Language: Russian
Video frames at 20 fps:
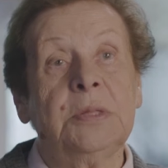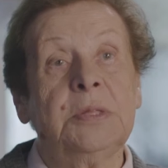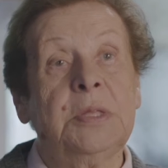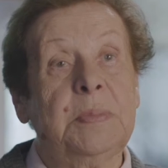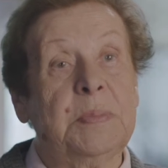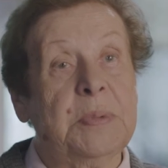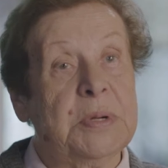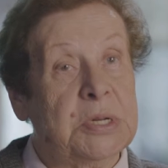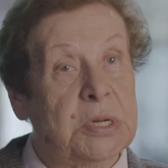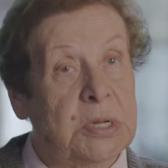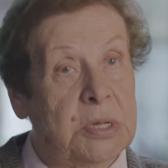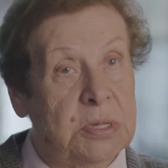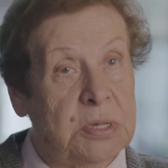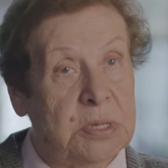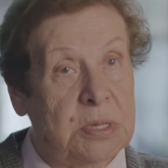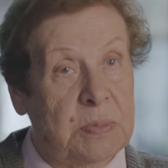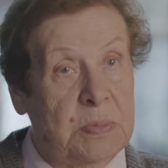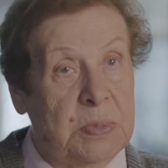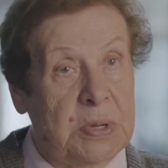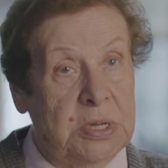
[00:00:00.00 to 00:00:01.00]
ты,
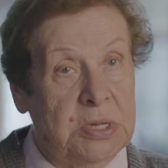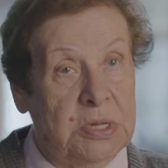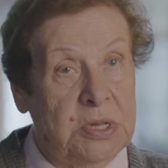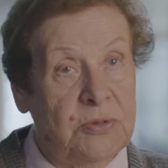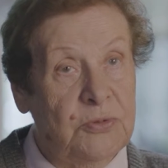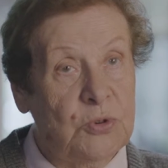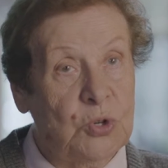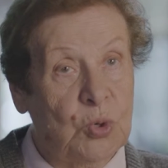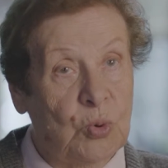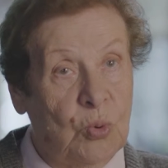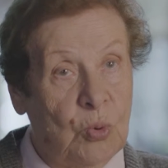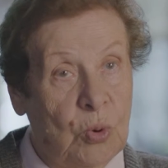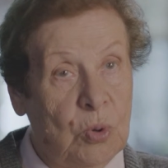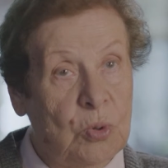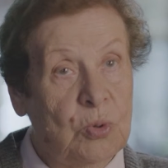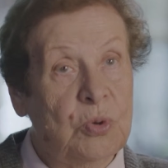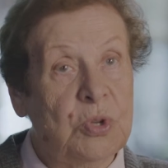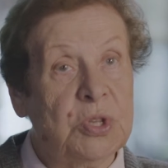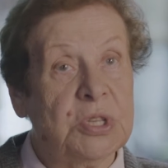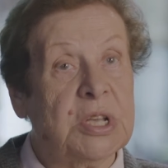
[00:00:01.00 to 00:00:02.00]
пожалуйста, пойди в
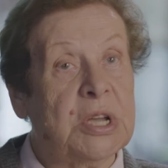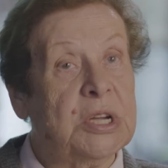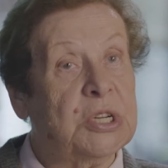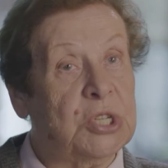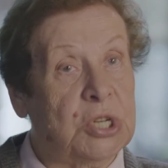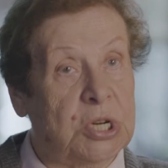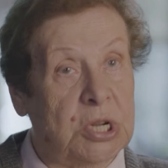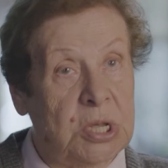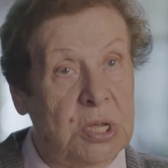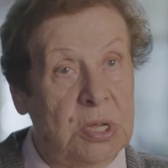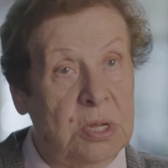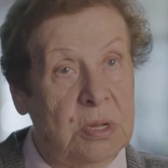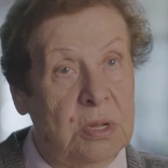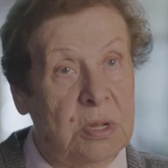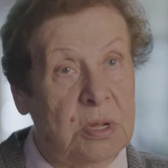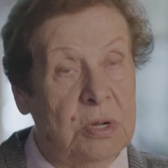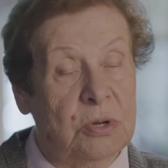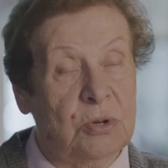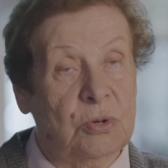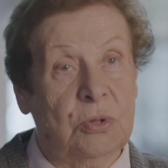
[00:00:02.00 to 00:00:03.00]
школу и скажи,
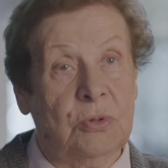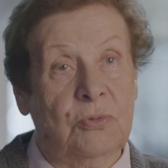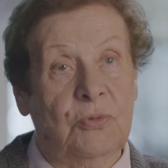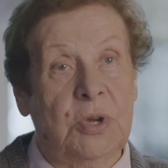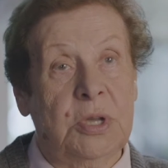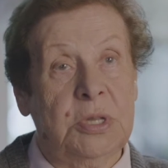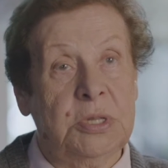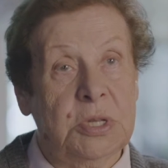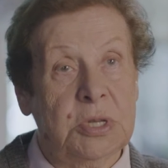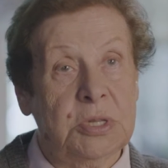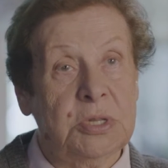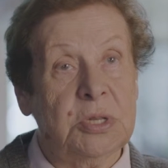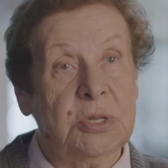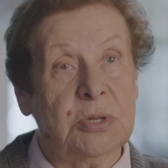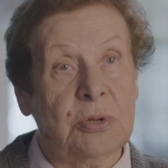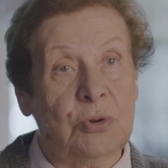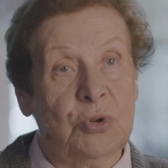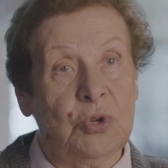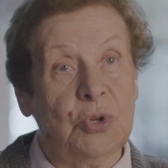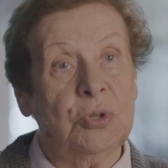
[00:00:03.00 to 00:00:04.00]
что твой отец
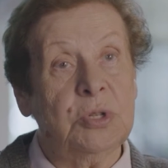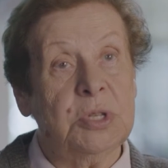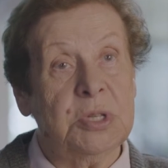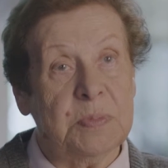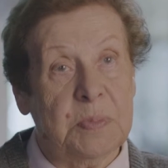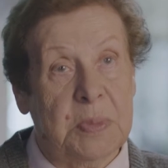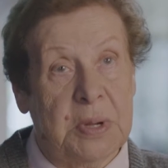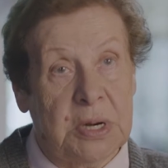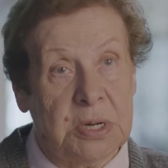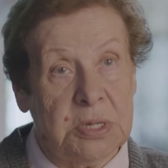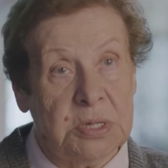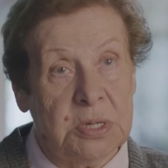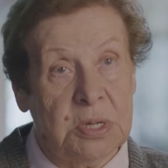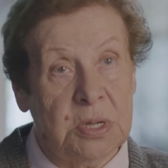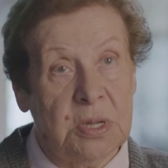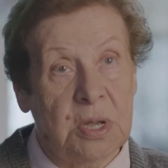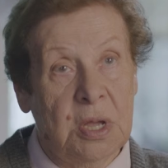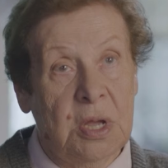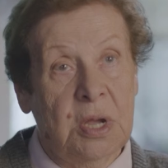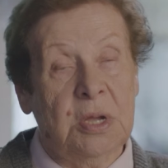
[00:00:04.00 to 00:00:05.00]
исключен из
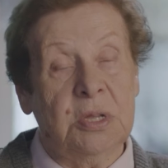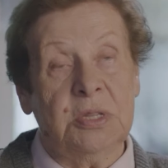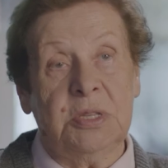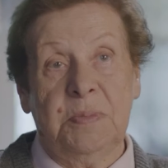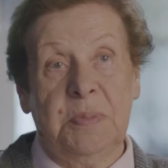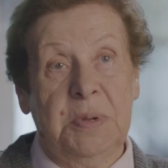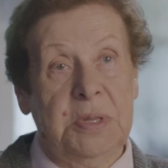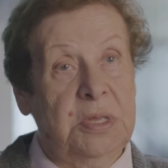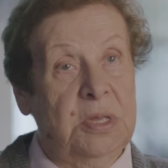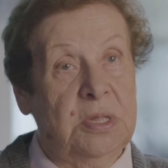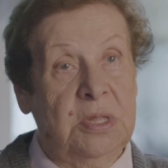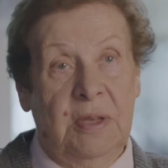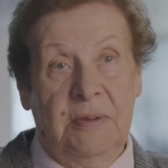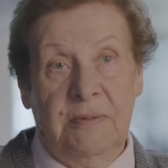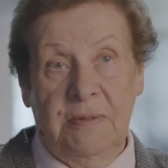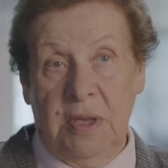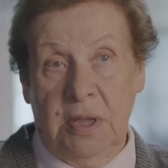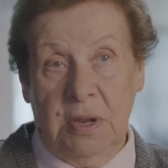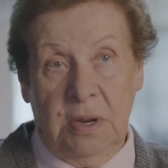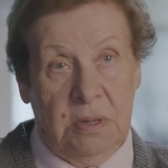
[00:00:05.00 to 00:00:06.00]
партии. Тебе не
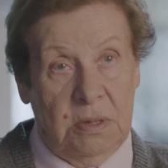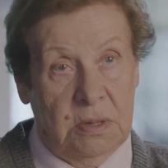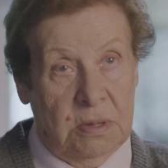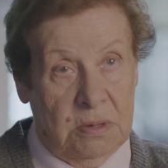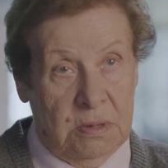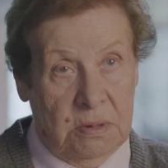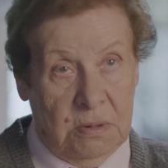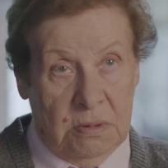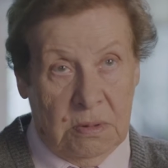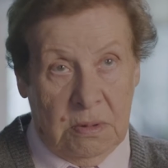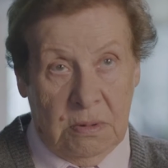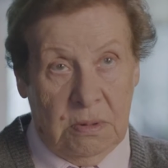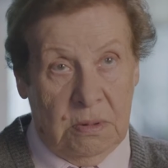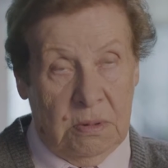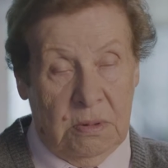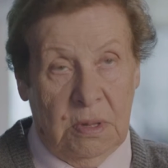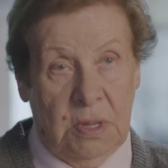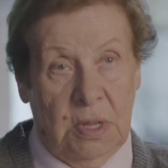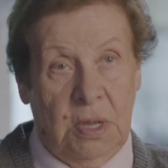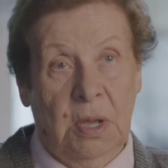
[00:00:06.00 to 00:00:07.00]
доверят
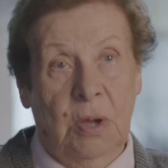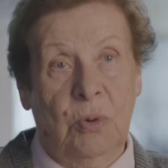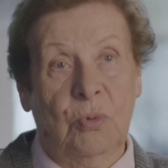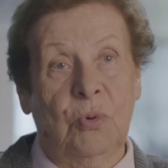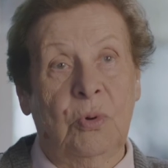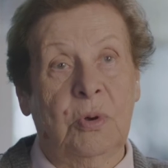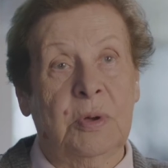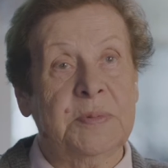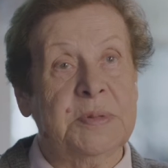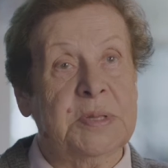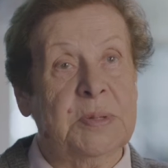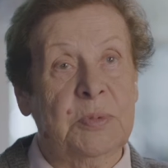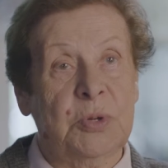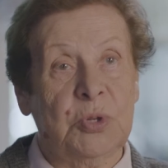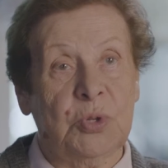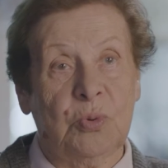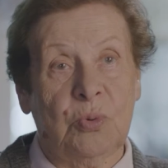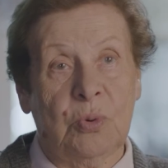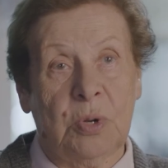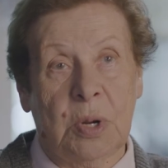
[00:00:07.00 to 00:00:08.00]
никакую
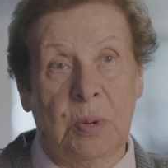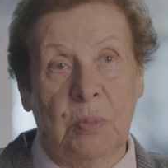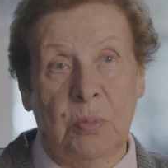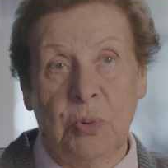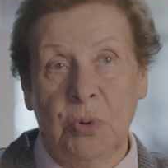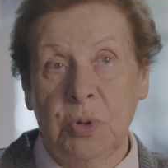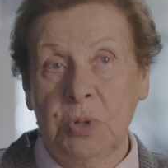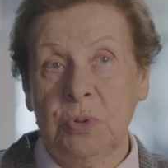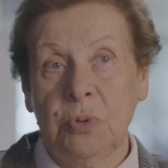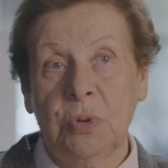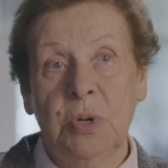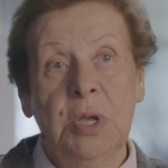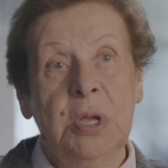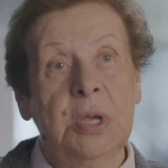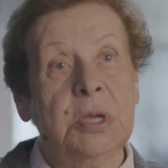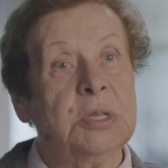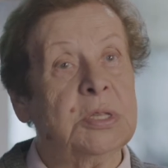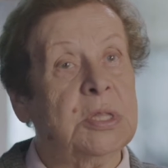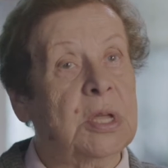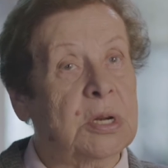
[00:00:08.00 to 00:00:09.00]
комсомольскую работу,
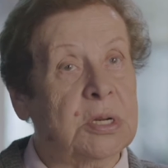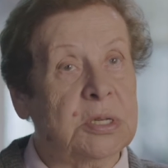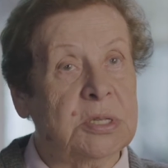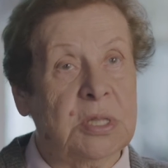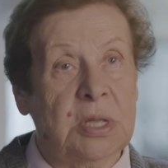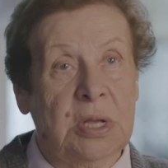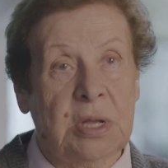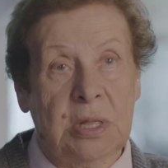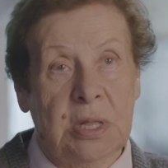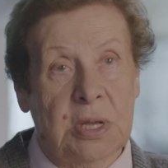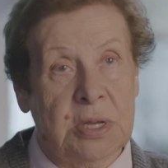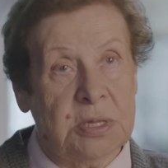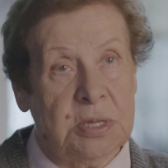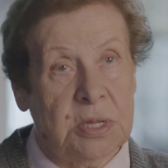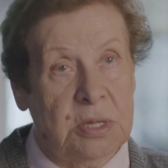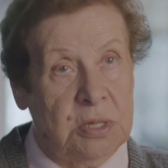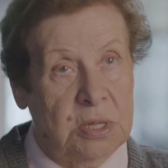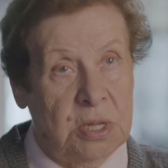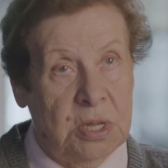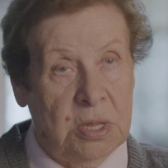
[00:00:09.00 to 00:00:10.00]
старостой
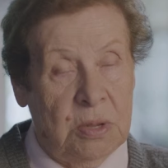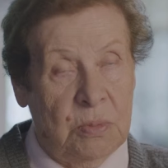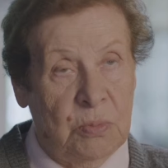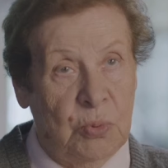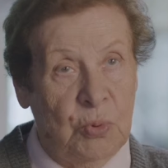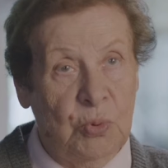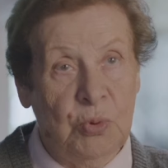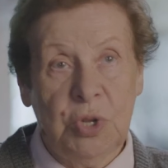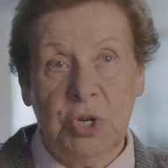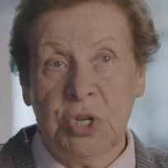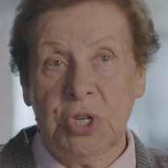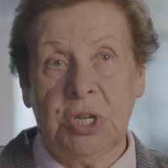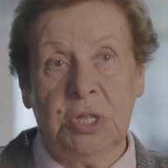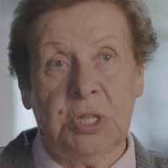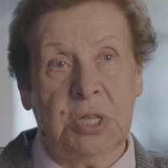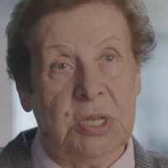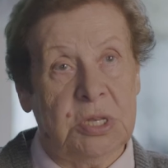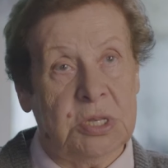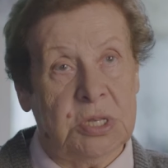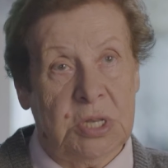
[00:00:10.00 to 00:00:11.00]
класса ты не будешь,
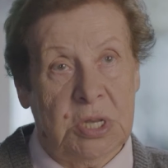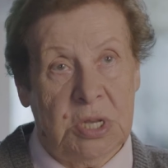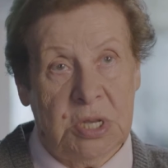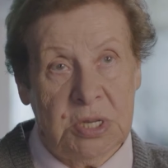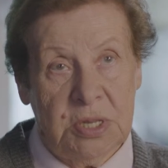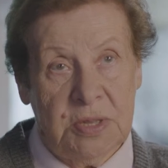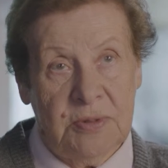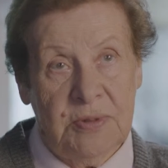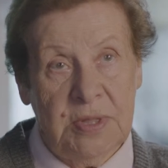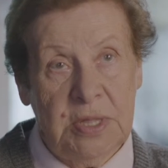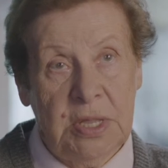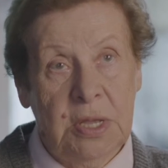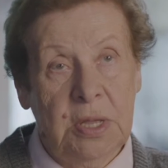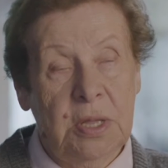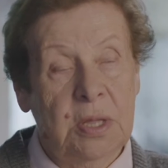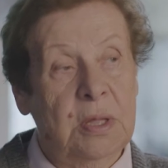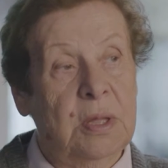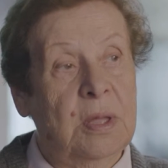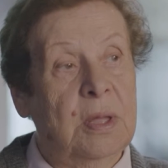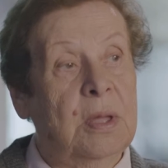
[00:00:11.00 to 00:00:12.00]
это естественно.
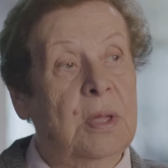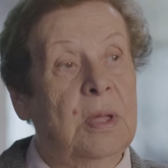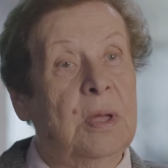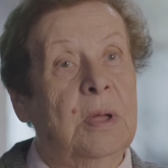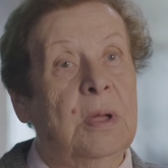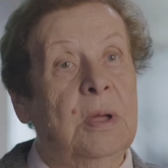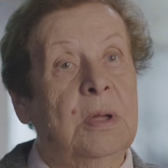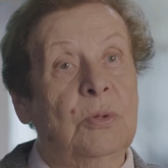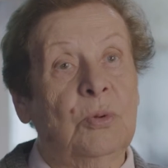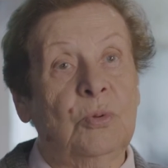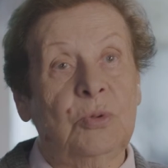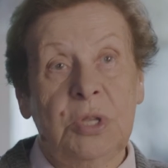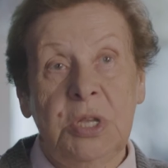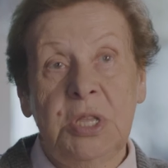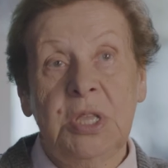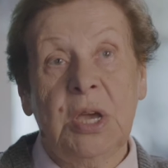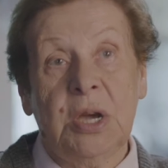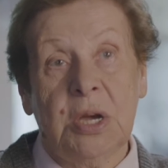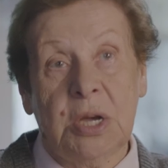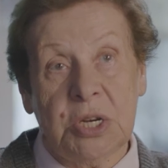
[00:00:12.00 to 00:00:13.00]
Но ты
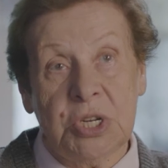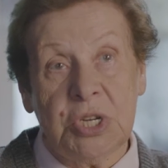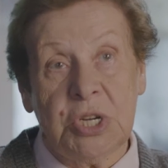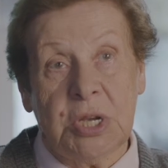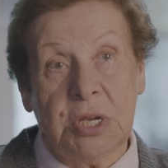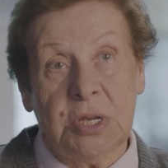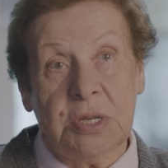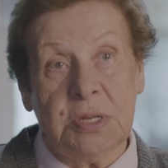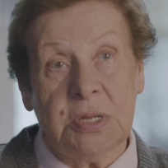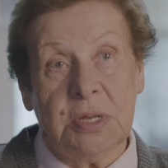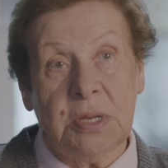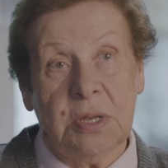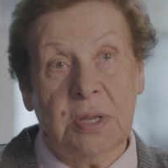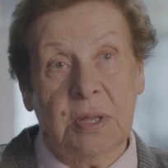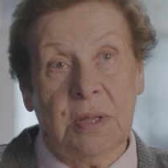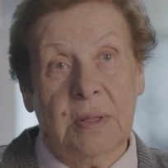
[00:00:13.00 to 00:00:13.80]
не огорчайся.